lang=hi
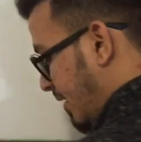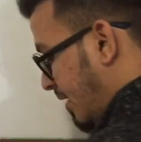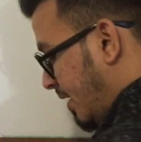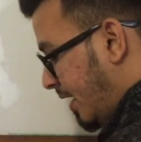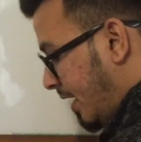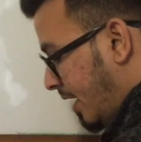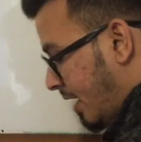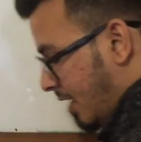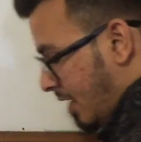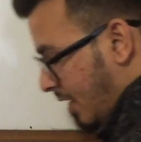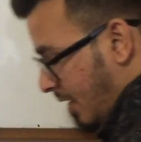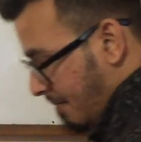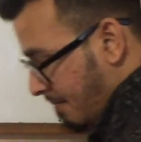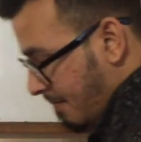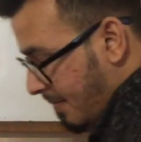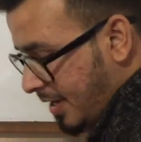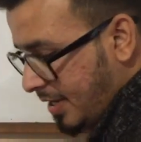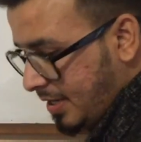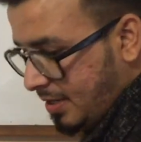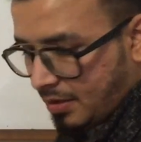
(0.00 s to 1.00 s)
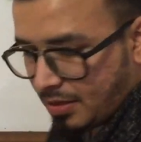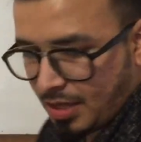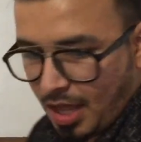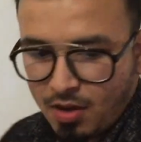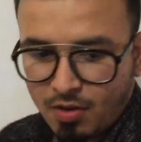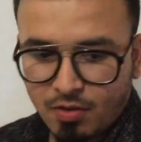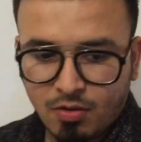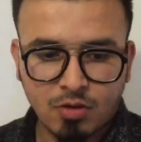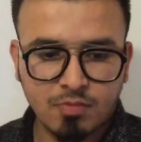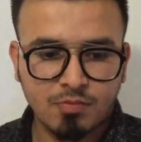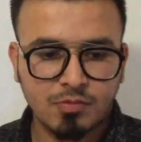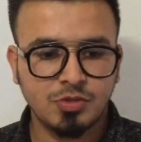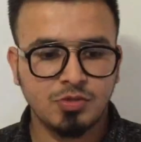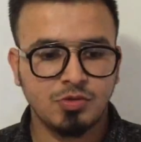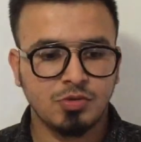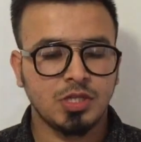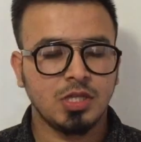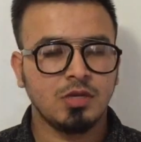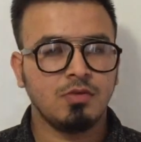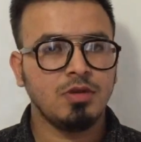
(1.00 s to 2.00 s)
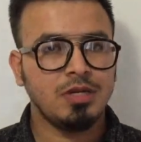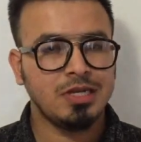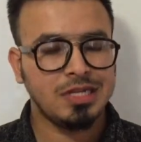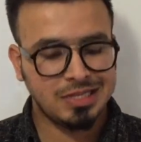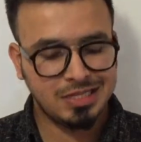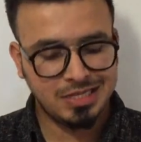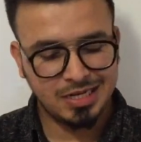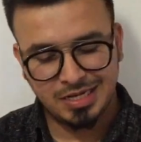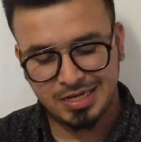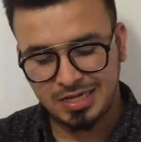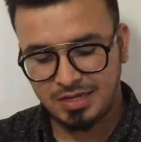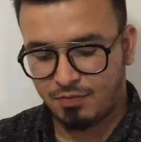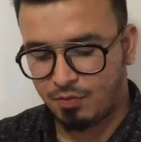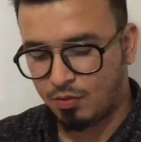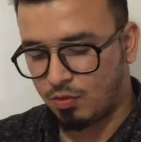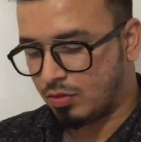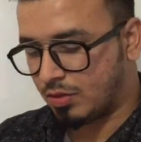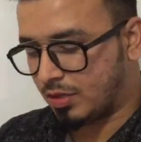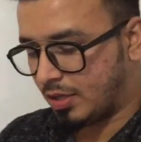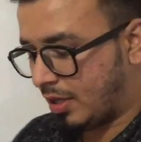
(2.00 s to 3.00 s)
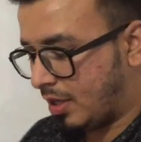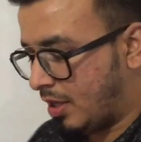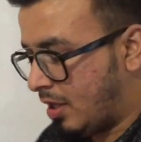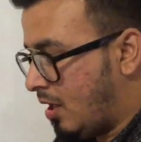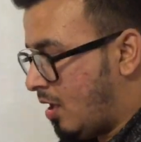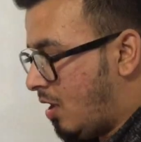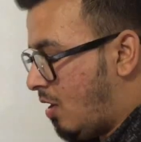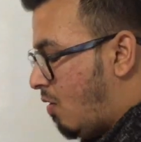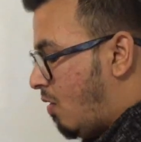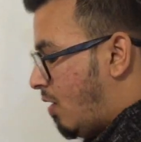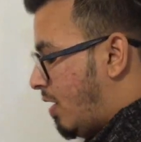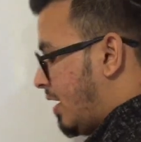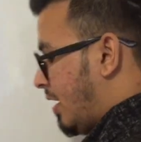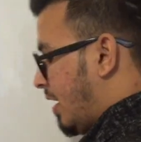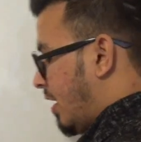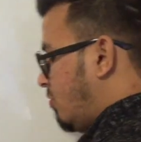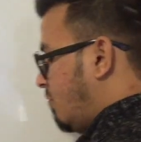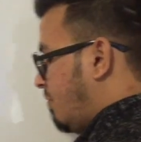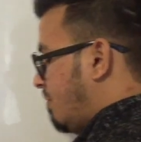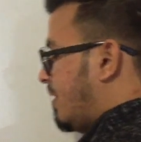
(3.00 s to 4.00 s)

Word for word: ठीक है मेन थायराइड हार्मोन जो होते हैं वो टी थ्री एंड टी फोर होते हैं और इनका जो